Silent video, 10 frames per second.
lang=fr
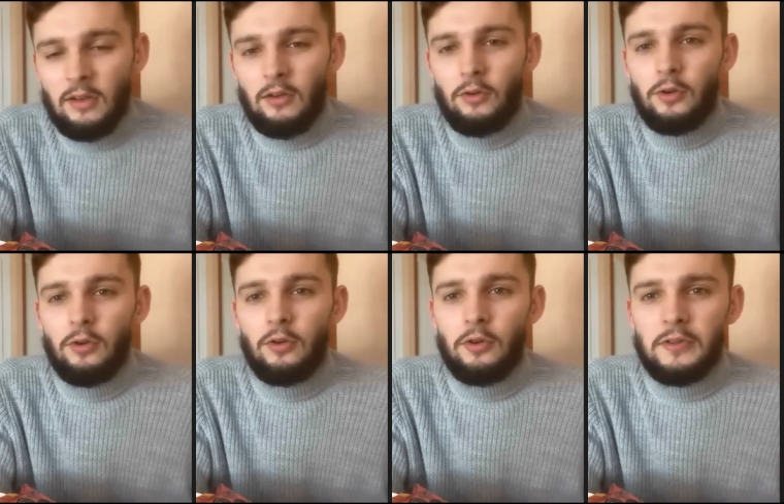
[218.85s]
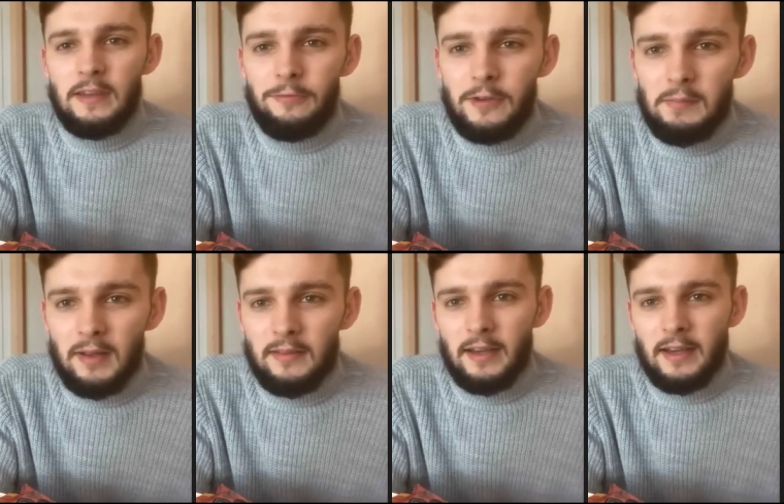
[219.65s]
Le, défi
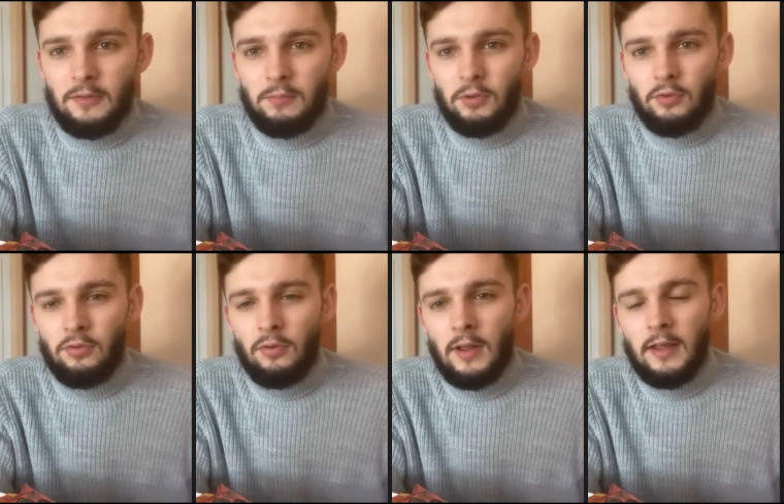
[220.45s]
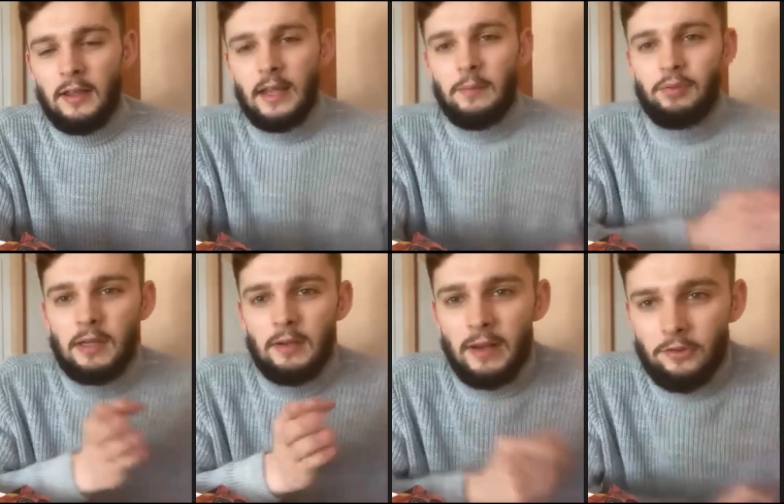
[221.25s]
m'intéresse beaucoup. Et
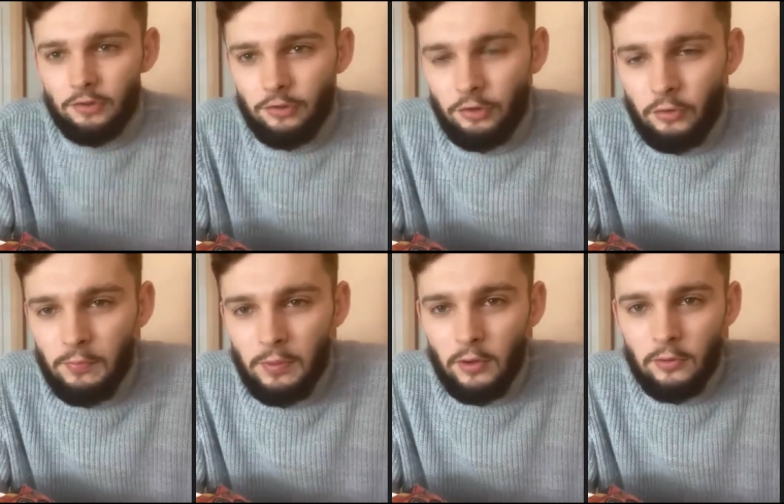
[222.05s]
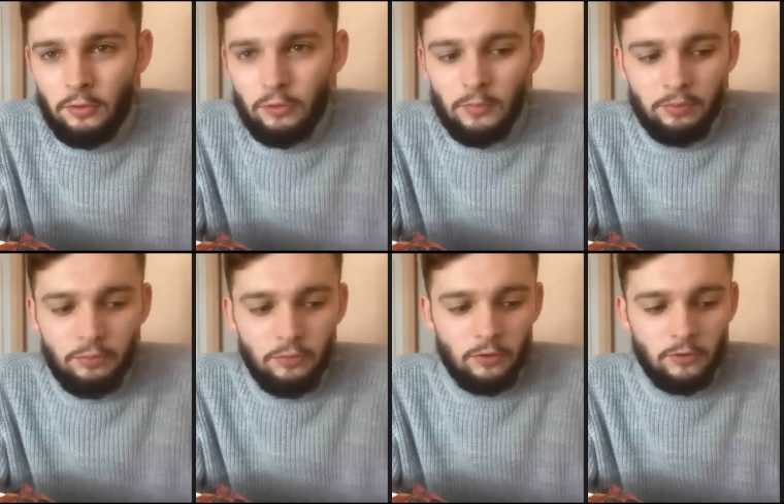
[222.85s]
puis, bah, je, comprends d'autant
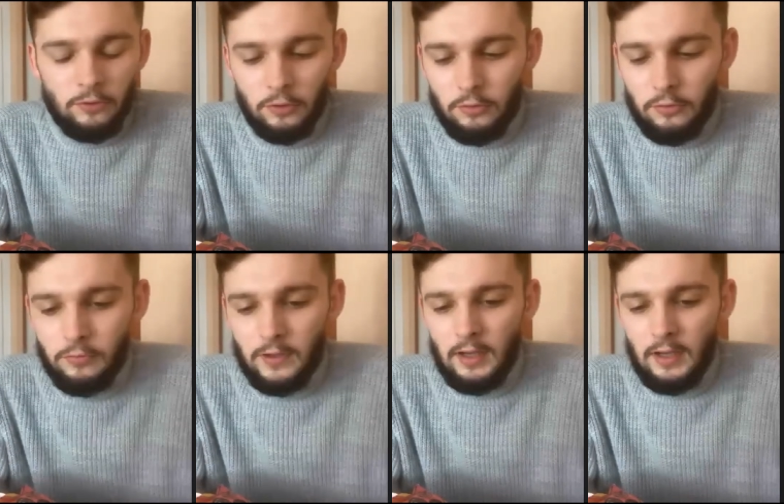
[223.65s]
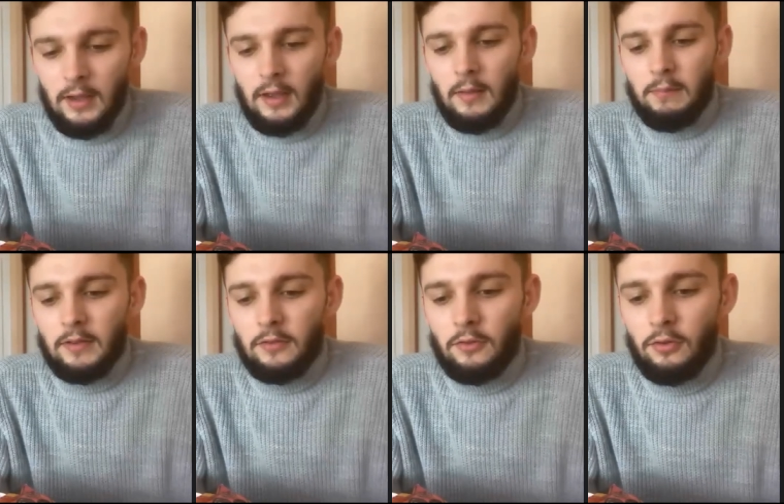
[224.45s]
plus euh, ce que tu fais
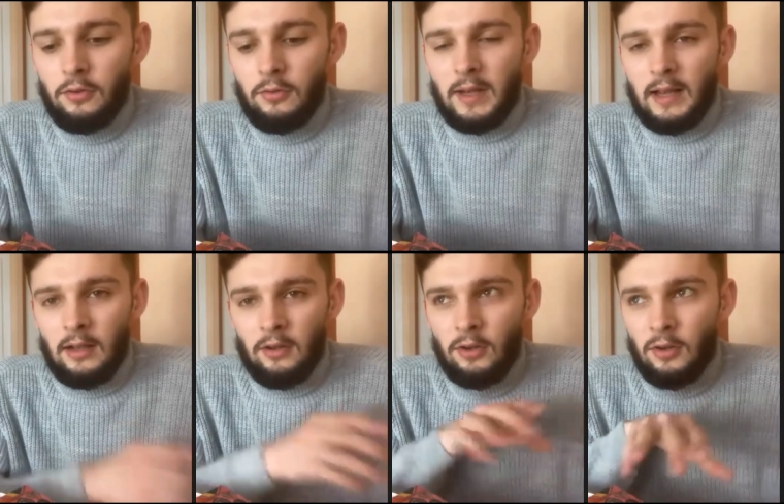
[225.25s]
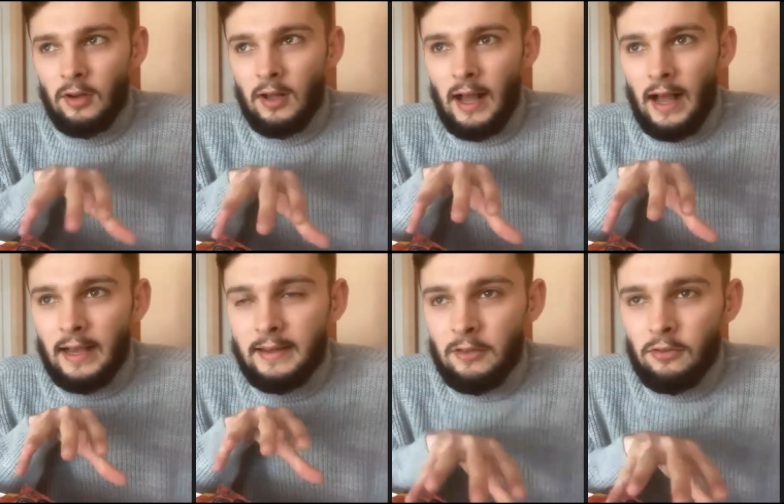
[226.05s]
parce que bah, euh, à
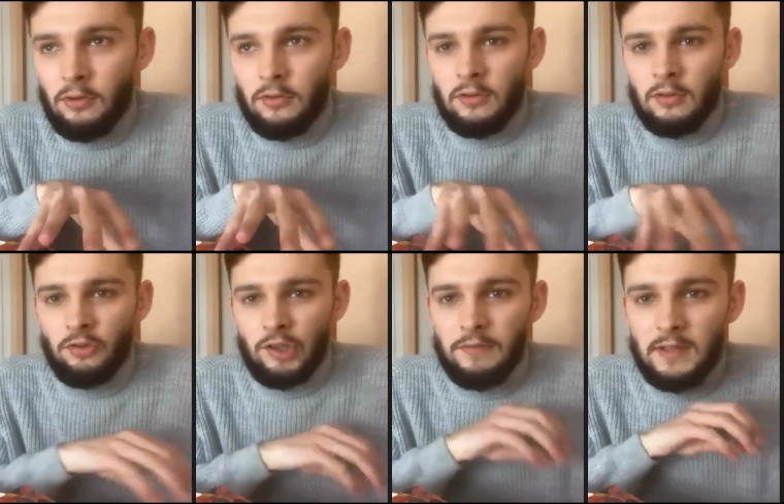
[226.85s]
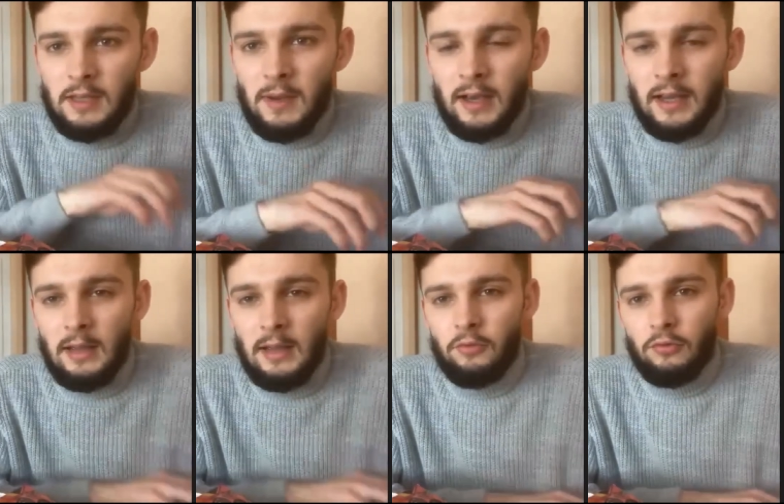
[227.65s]
14 ans, j'avais démarré la
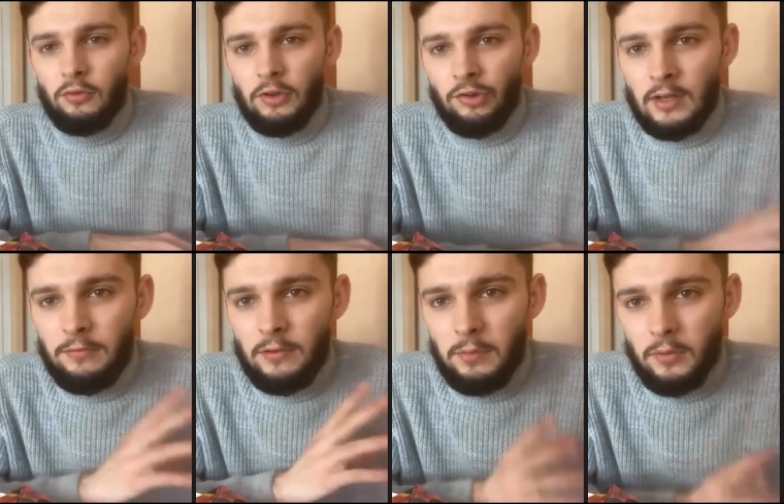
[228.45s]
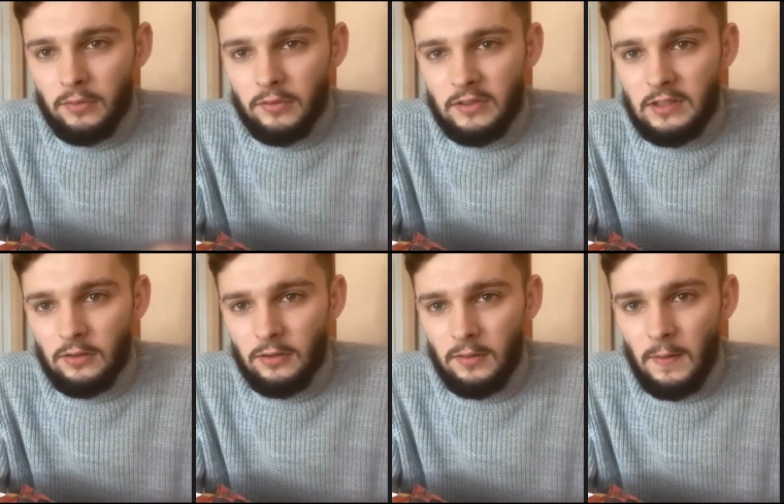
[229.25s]
muscu et j'en ai fait pendant 6 ans.